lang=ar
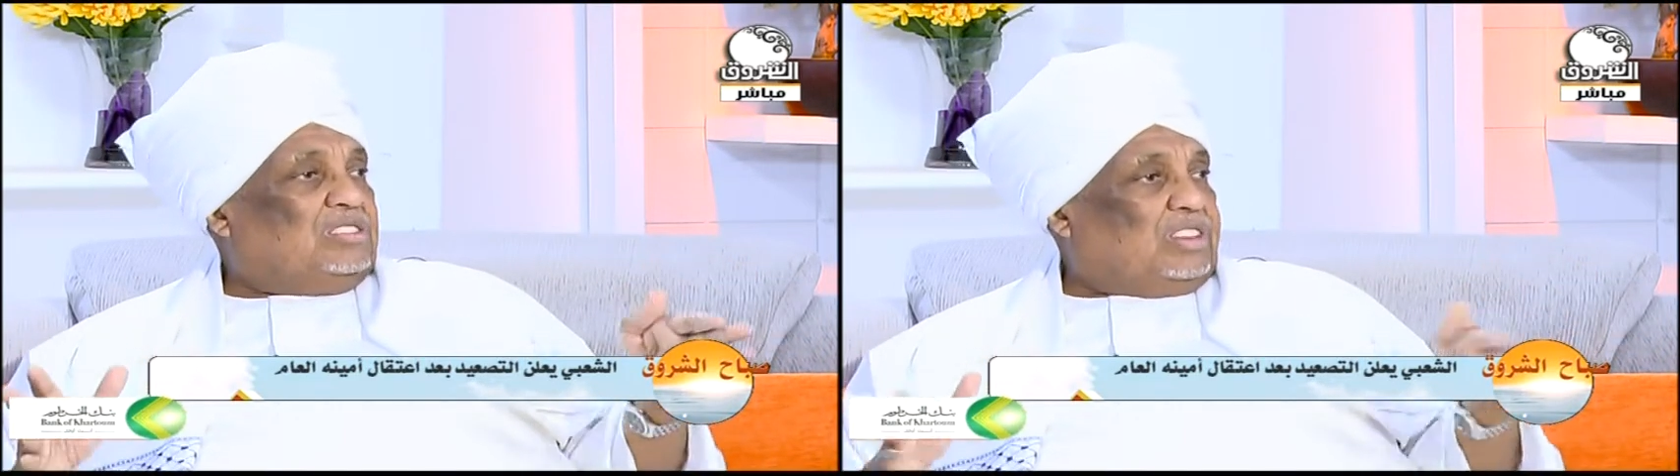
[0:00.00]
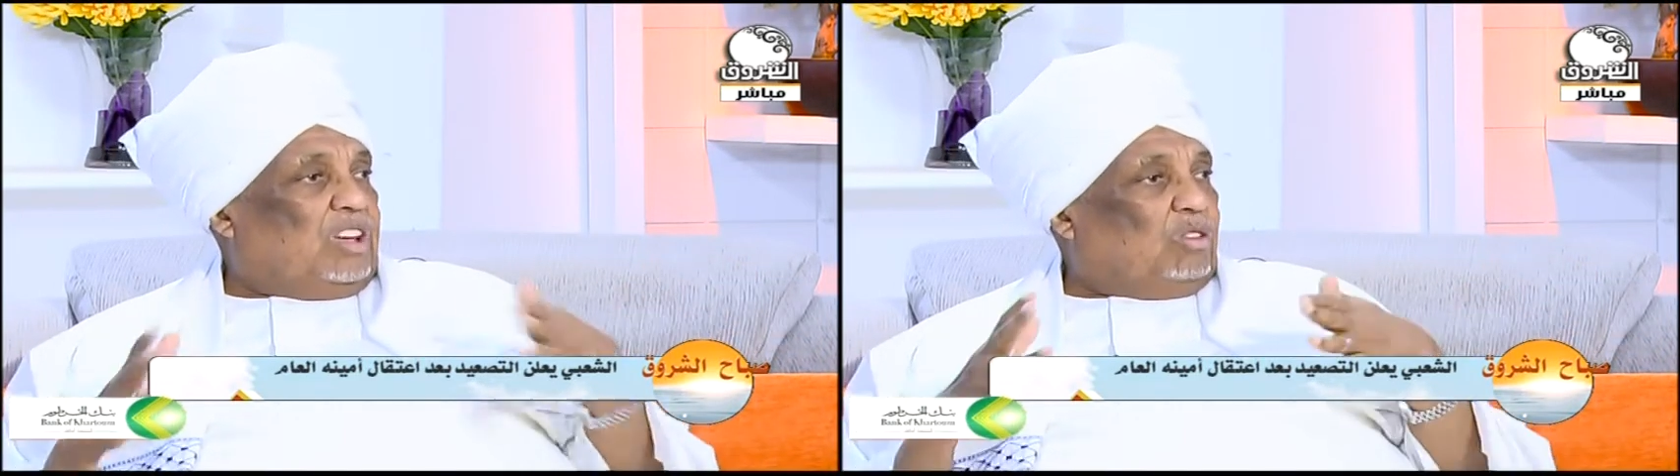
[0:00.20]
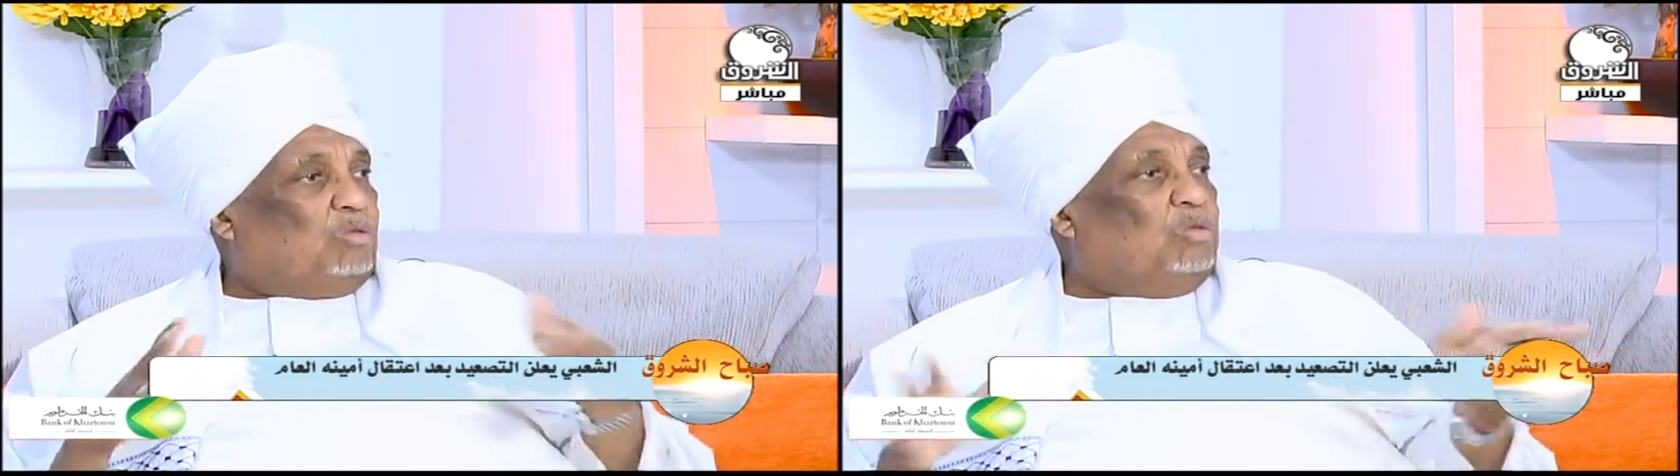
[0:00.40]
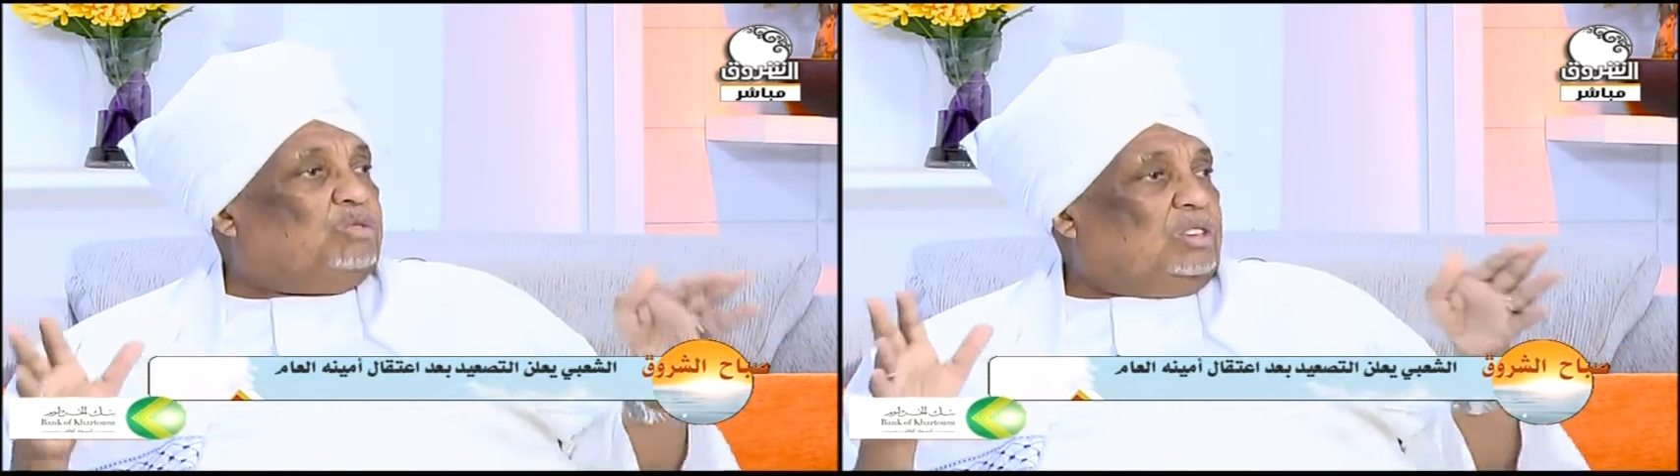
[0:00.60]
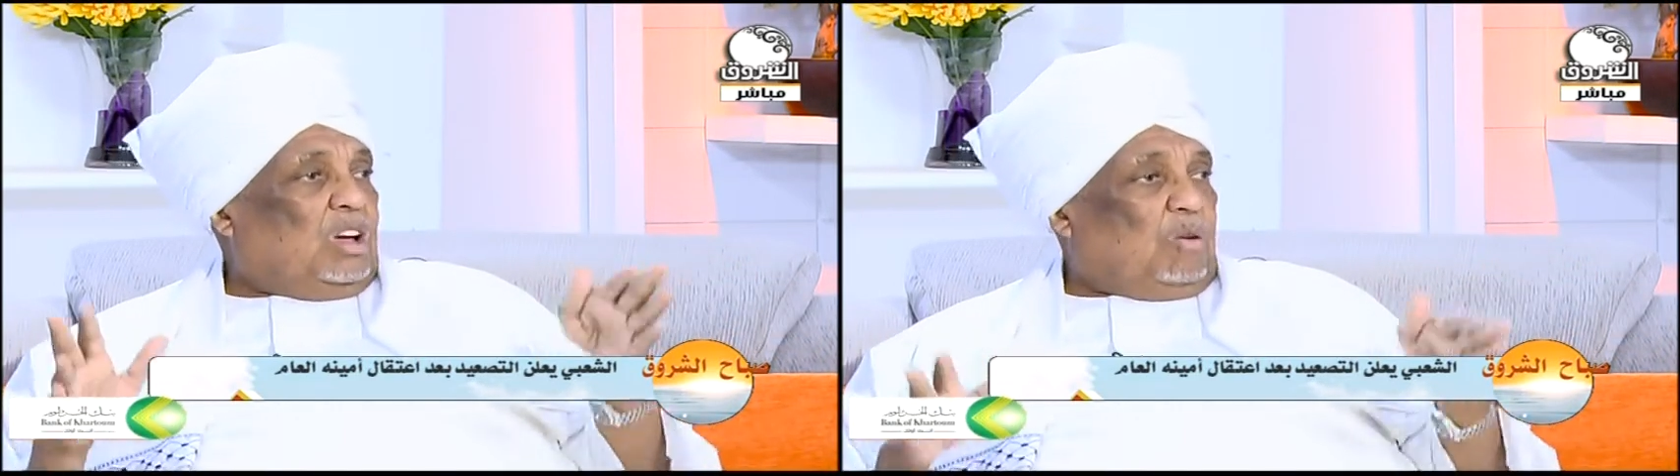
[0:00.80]

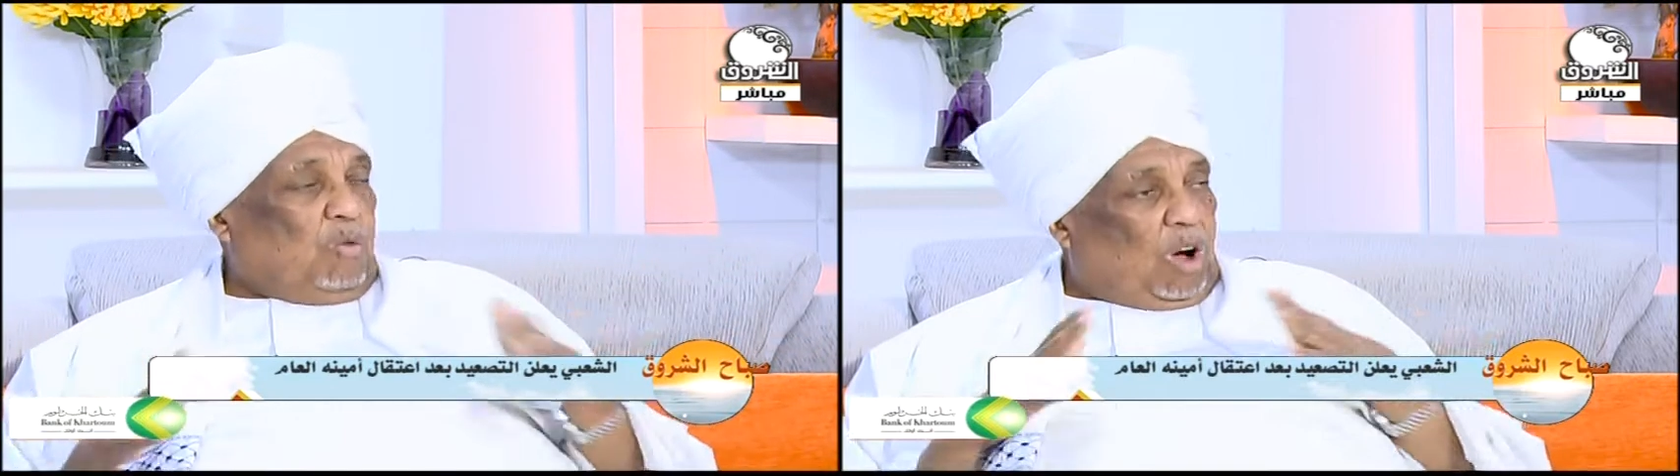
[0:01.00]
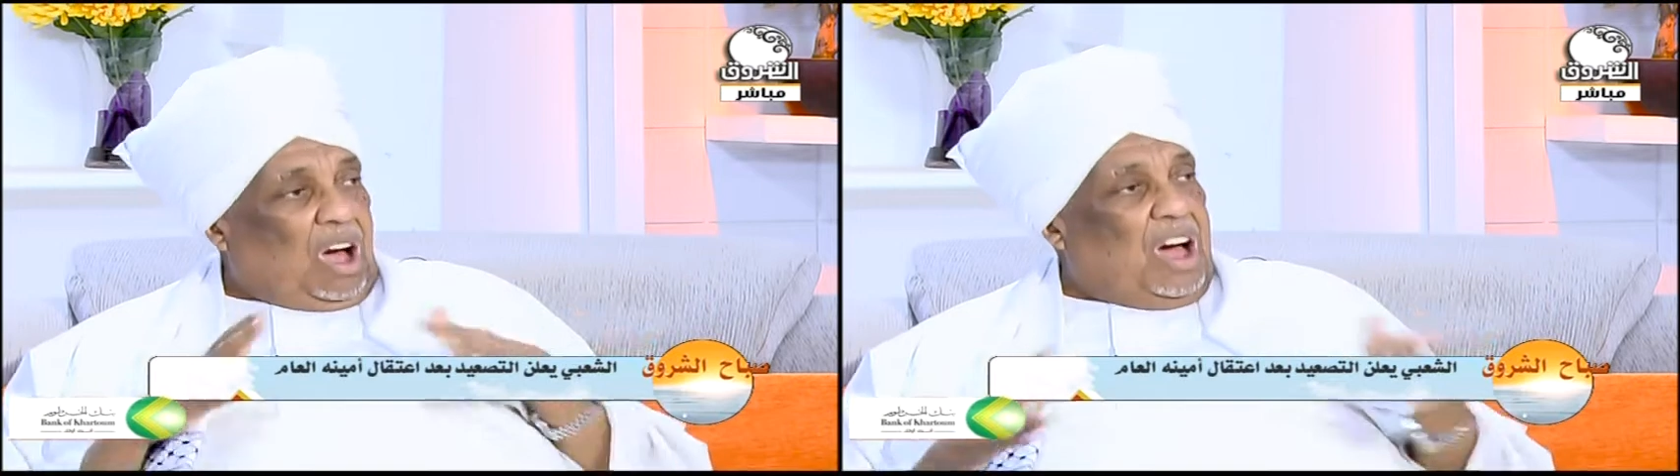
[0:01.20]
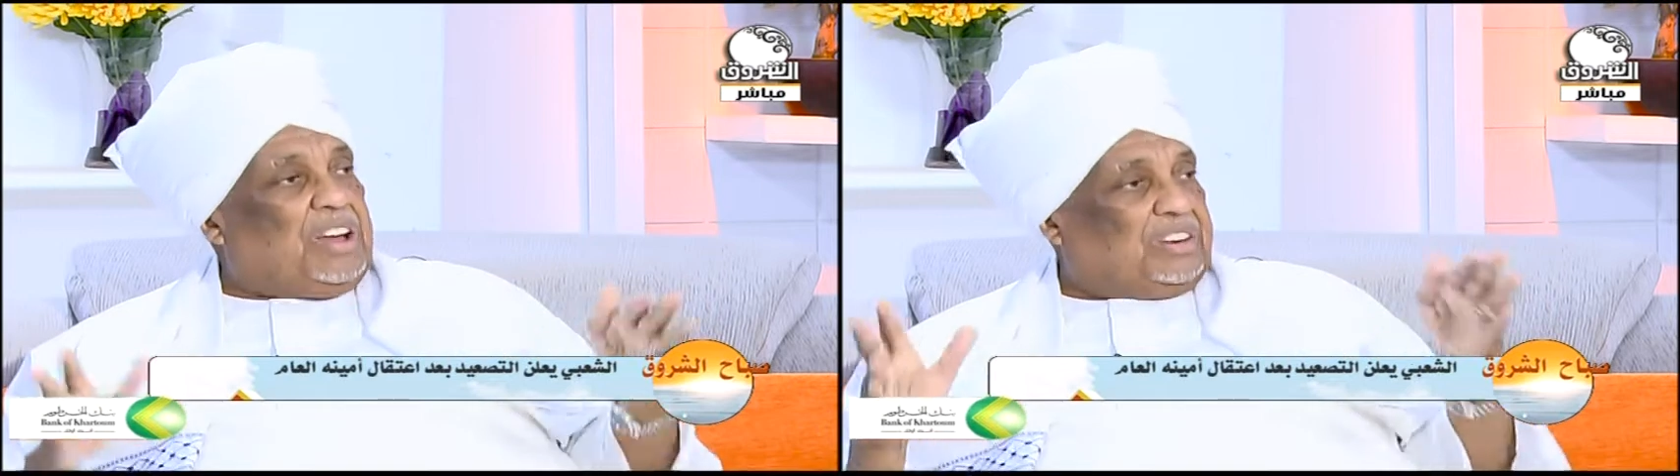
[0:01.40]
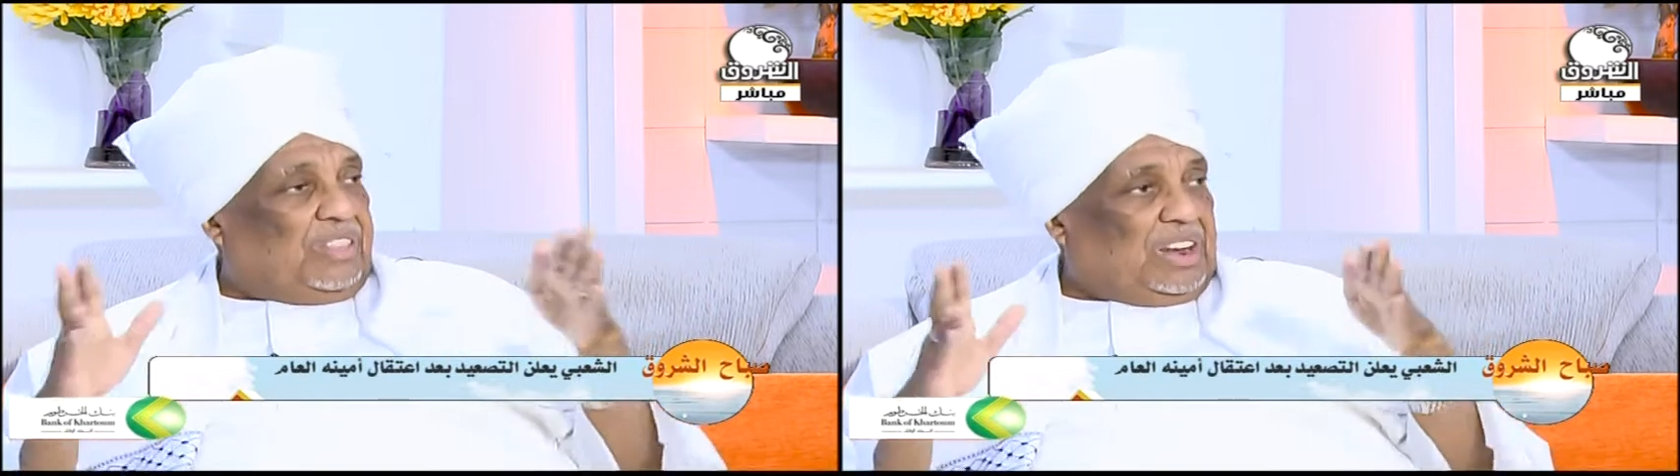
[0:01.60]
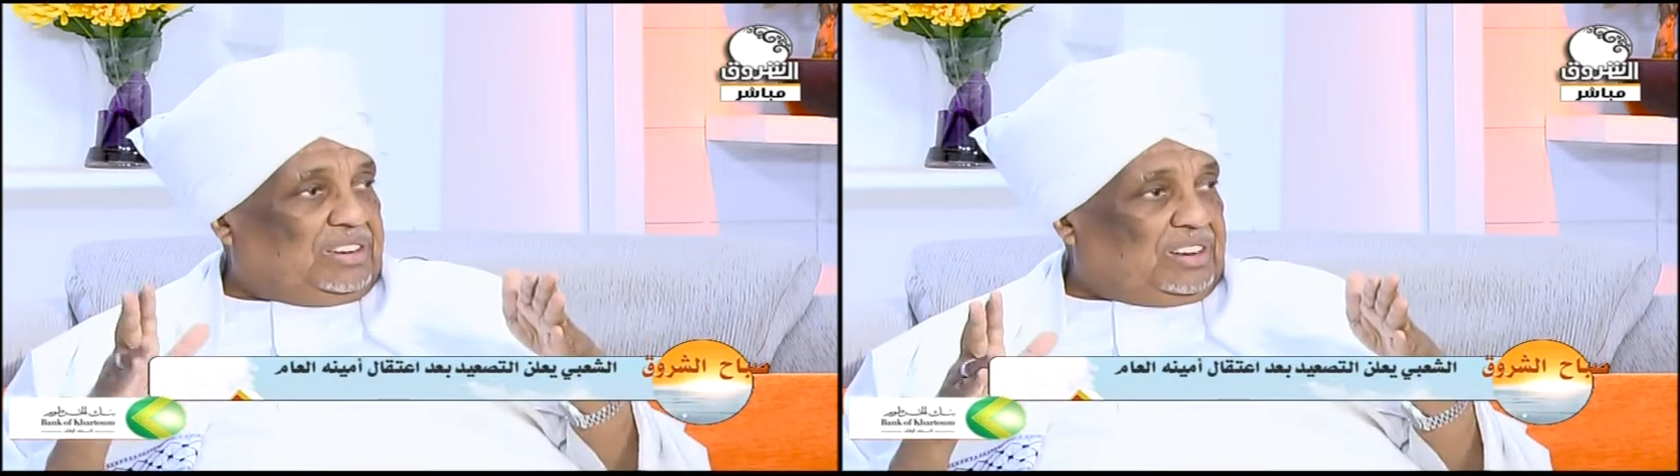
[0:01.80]
سيكون
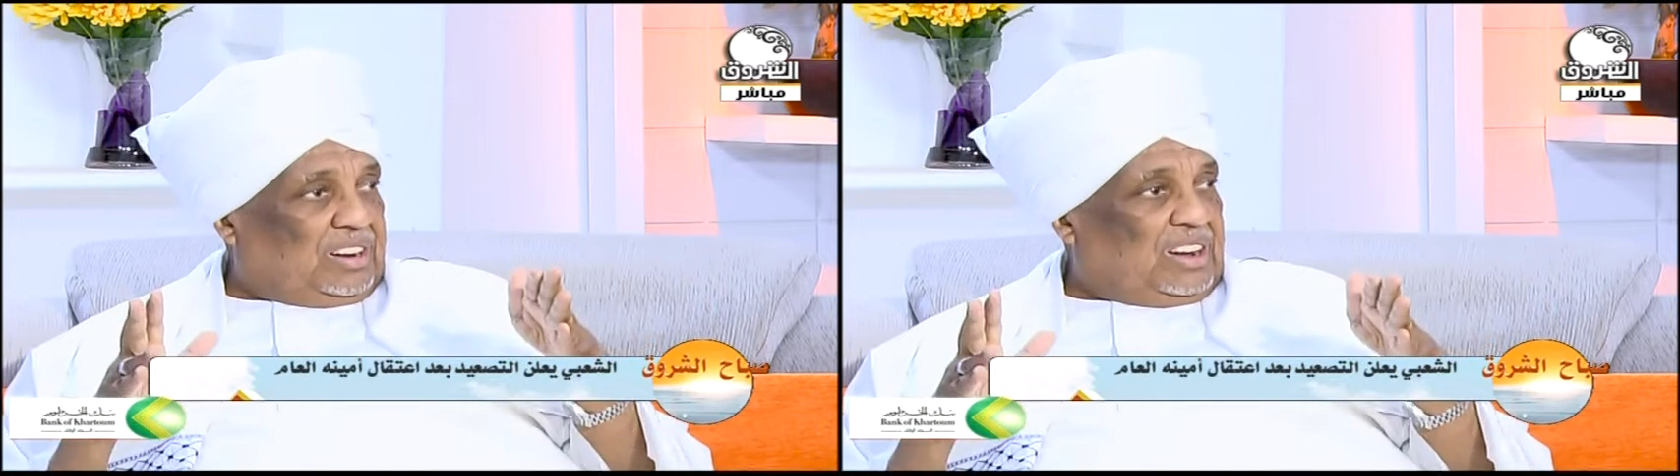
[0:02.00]
معارضا